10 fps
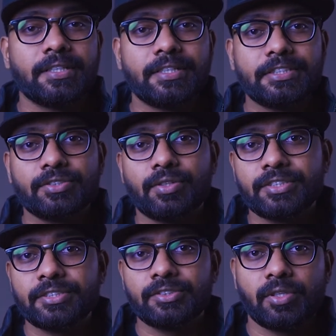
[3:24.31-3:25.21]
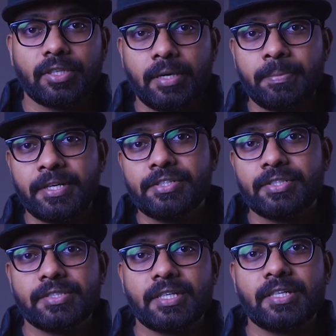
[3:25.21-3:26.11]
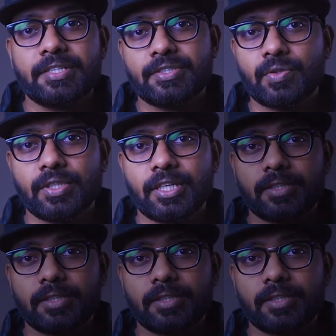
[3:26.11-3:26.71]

डिस्टॉर्शंस और एबरेशंस का रिस्क होता